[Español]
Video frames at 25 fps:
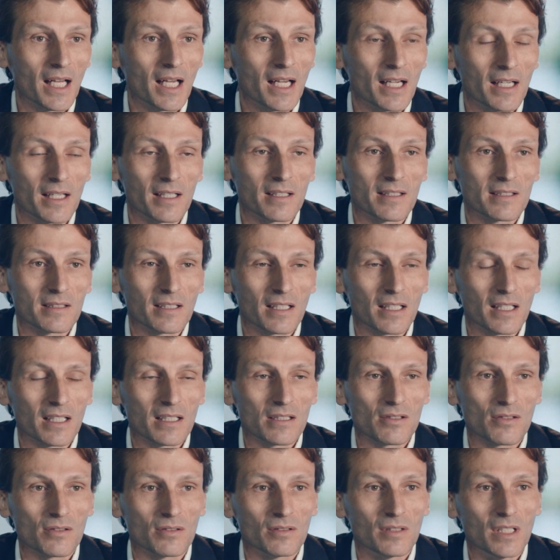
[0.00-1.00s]
a, en este
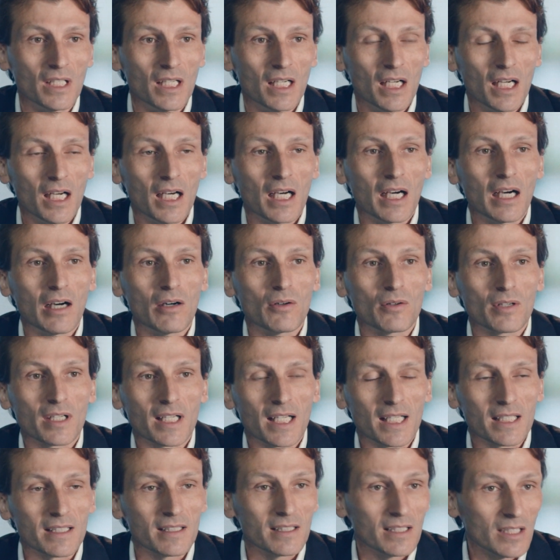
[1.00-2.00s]
caso, a
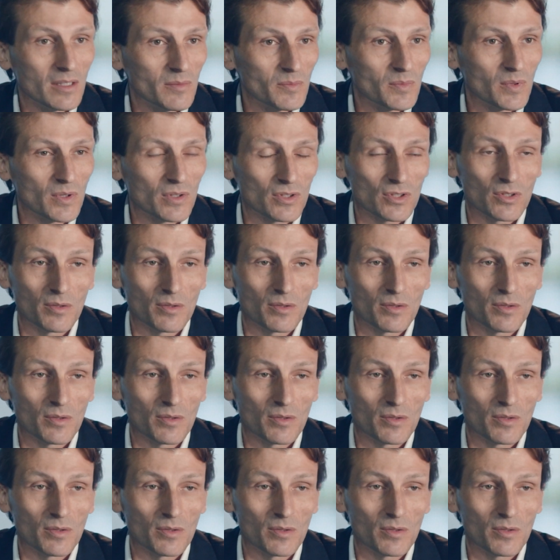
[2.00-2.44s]
ahorrar tiempo